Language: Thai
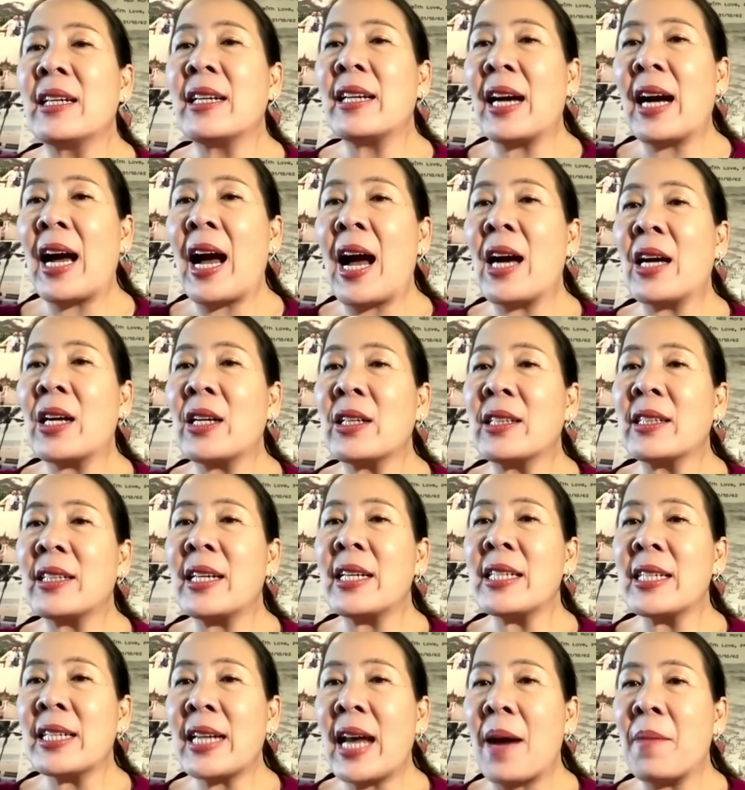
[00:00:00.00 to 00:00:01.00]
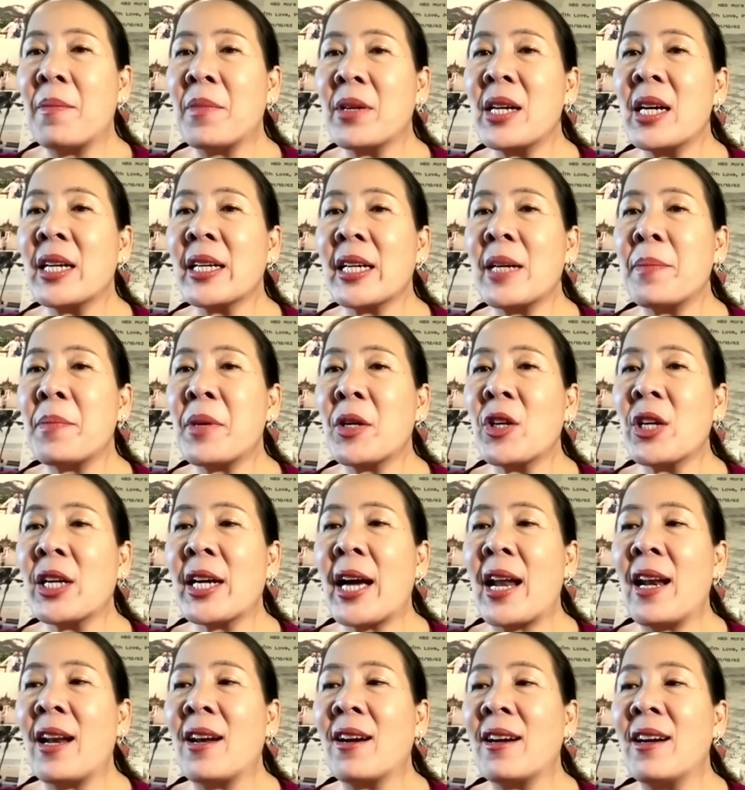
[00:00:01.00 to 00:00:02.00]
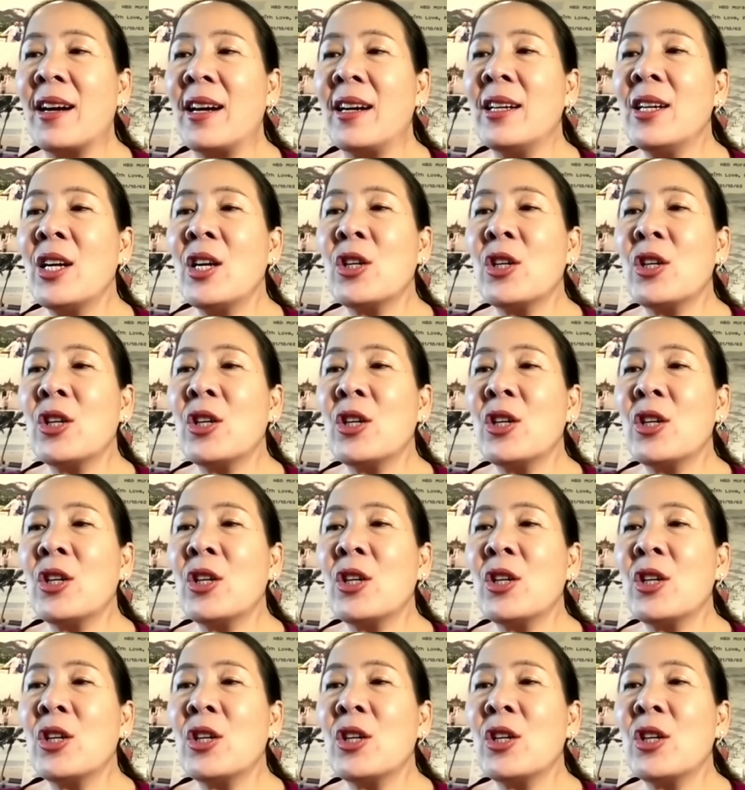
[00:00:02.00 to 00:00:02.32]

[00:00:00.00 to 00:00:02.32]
นะคะจะทำเรื่องนี้มาด้วยกันแล้วก็